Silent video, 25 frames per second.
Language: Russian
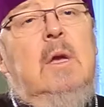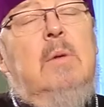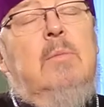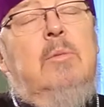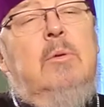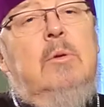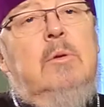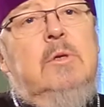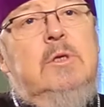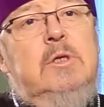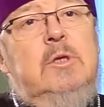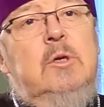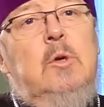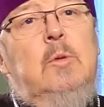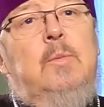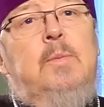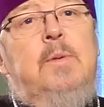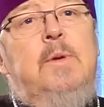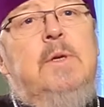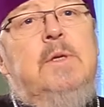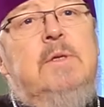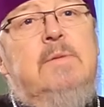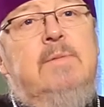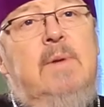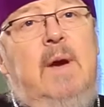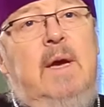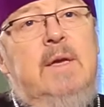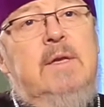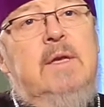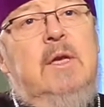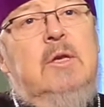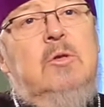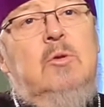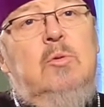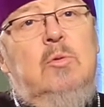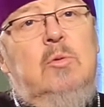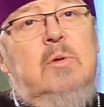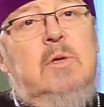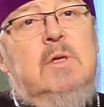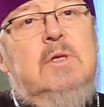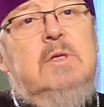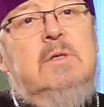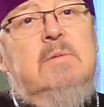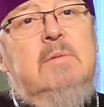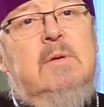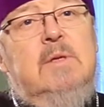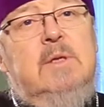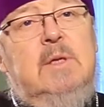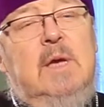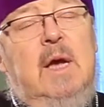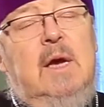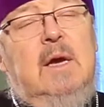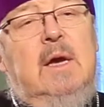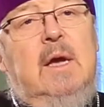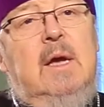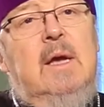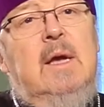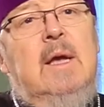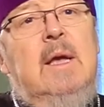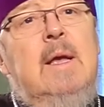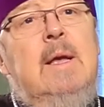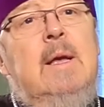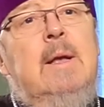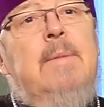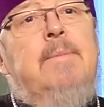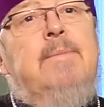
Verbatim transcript: получив призвание Духа Святаго,